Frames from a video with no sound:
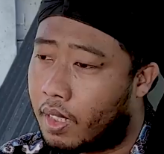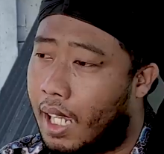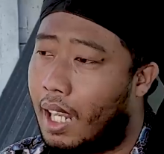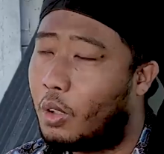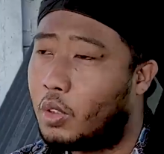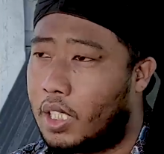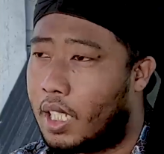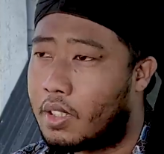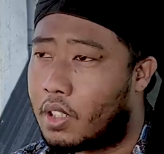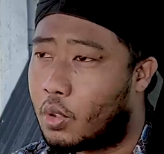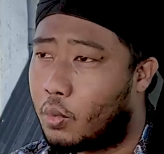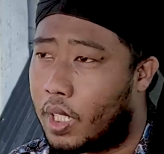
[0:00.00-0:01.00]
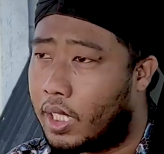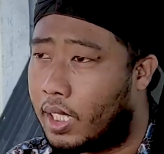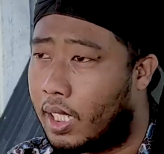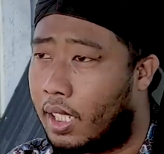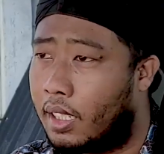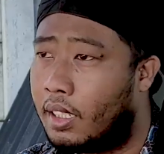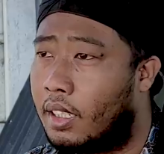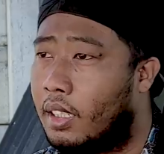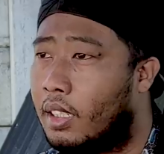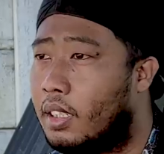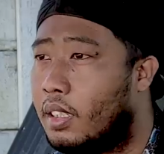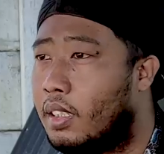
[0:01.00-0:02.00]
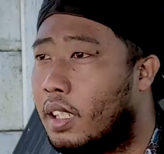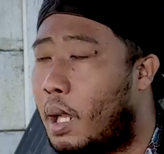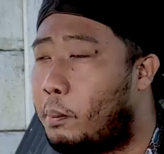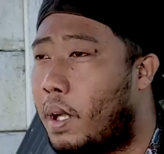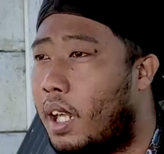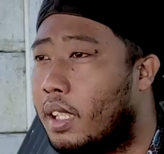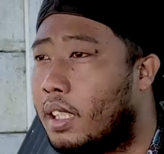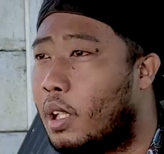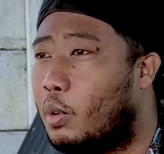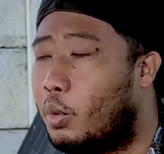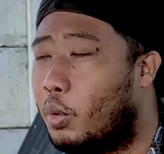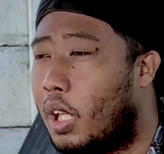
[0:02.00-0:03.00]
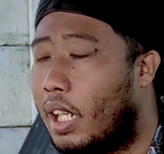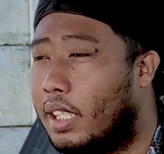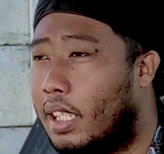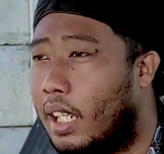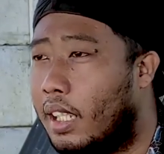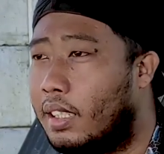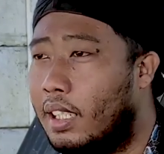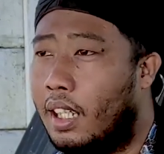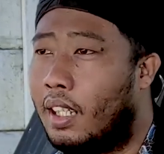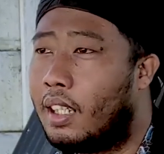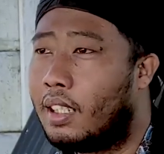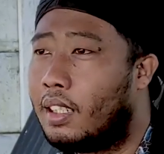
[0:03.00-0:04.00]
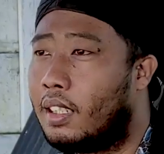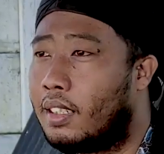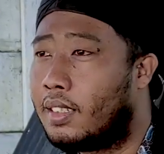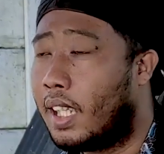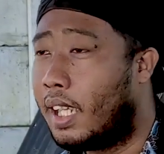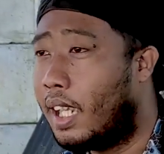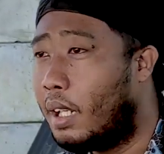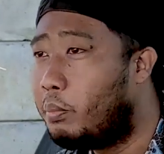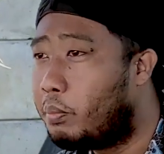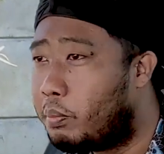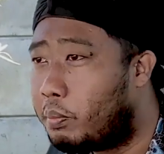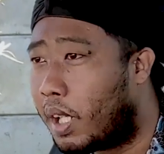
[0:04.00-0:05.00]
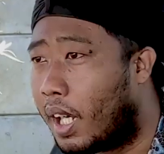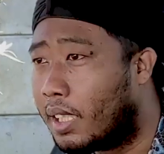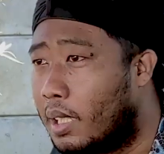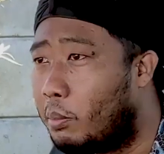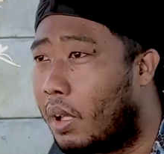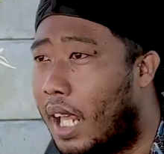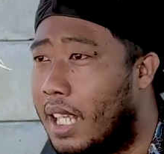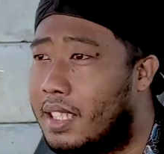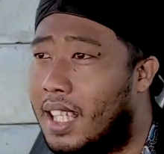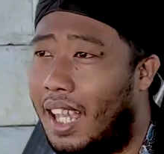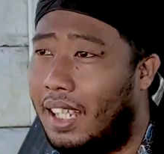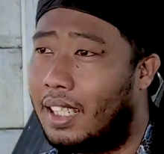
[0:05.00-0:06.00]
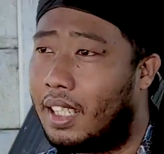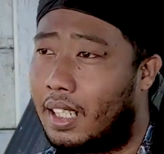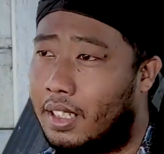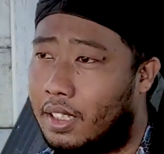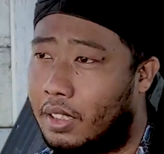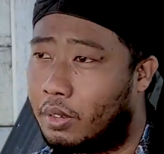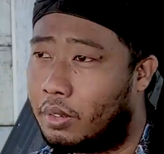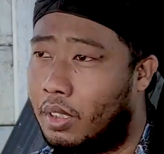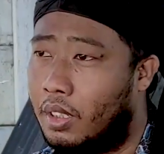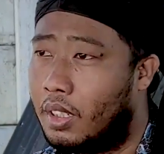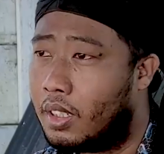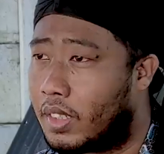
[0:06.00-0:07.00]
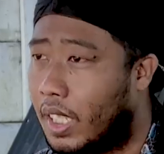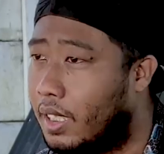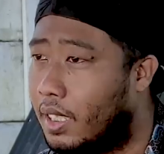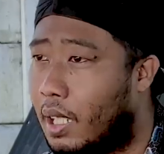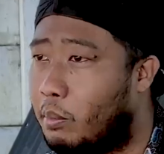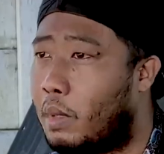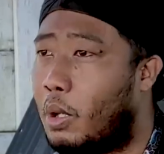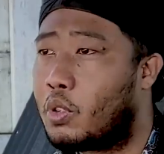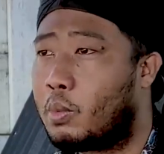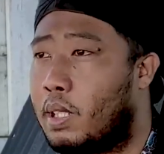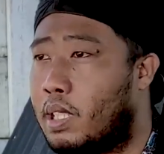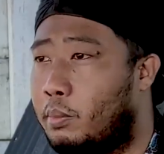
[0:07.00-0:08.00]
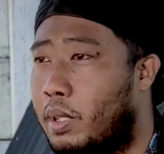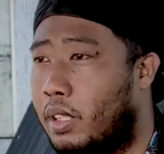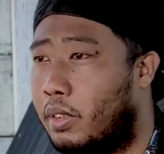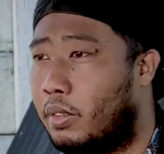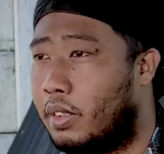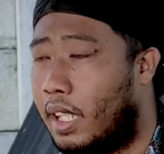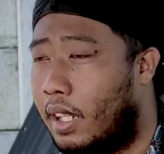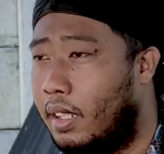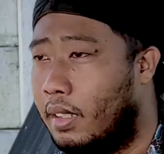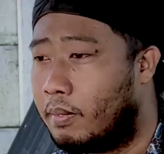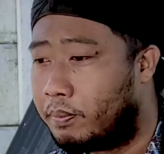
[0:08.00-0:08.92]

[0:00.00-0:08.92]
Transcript: kalau tidak sesuai dengan apa kata guru kalian ya saya kan berarti melancangi kan di situ saya tidak mau semacam itu ya